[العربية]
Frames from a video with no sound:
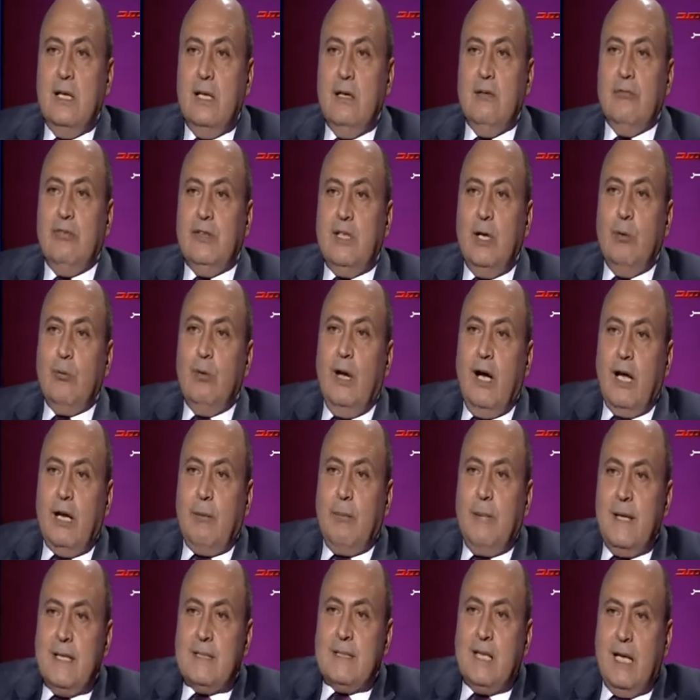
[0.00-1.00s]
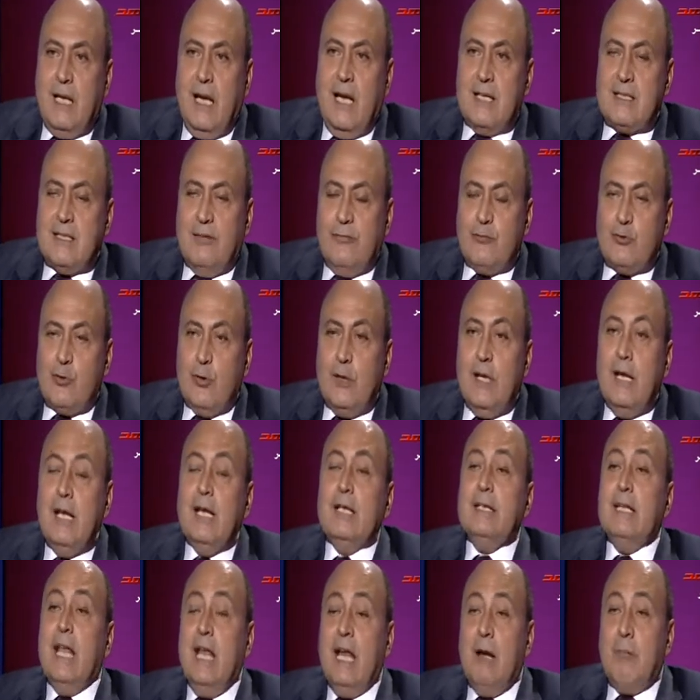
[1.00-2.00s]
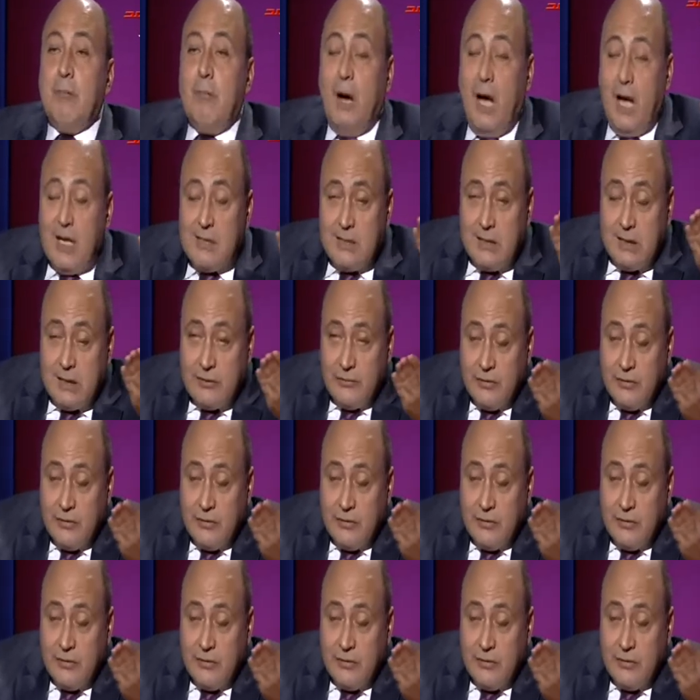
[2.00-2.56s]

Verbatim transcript: في دوله عربيه زي اللي حصل في سوريا ده لما حصلت